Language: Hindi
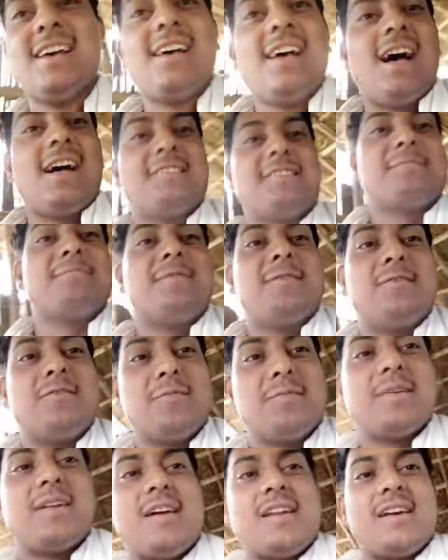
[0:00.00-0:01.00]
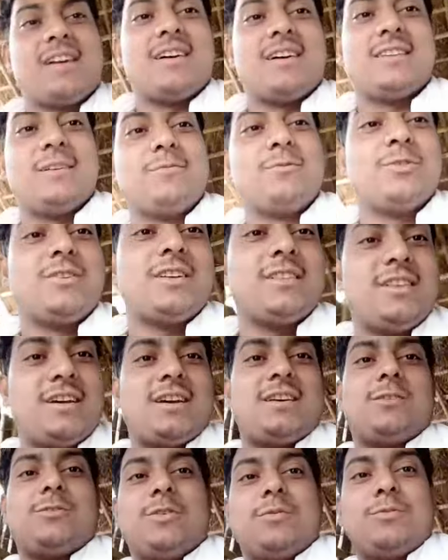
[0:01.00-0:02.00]
और जब वीडियो बनाना ख़त्म हो जाता है
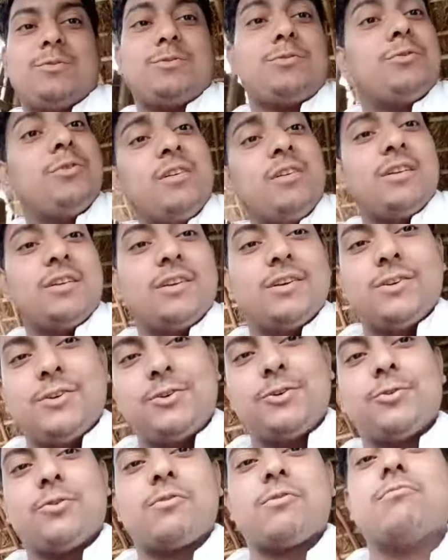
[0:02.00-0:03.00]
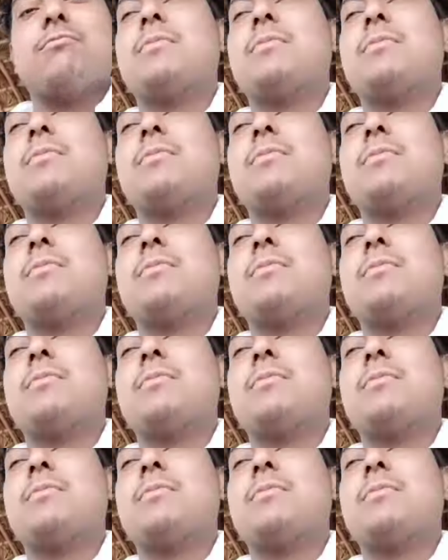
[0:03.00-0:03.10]
तो हम इसको स्टोर रूम